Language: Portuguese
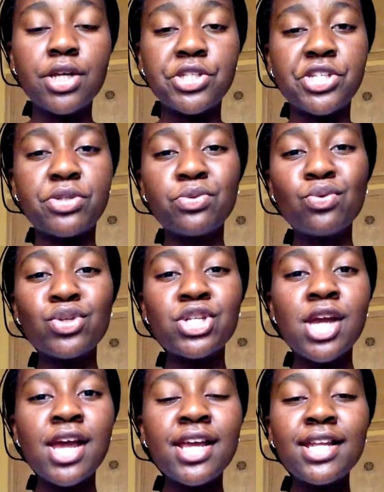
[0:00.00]

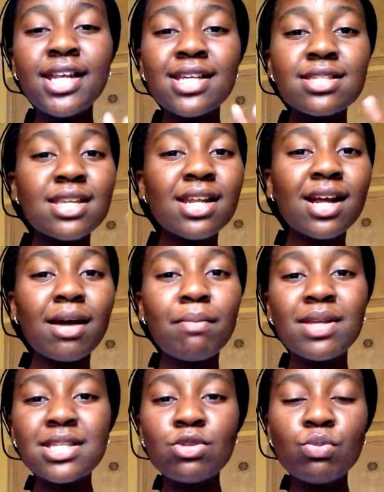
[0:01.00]
Jesus iria ser
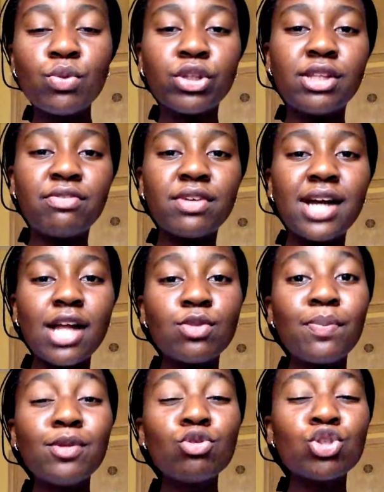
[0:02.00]
acabar sendo
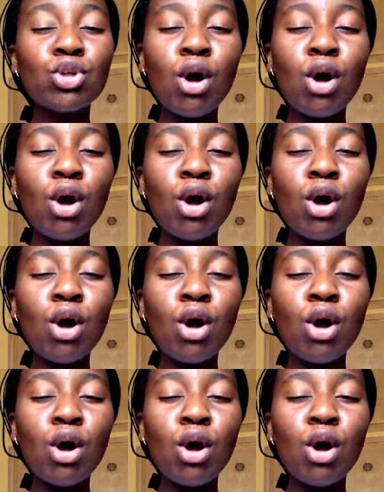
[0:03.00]
modificado pelos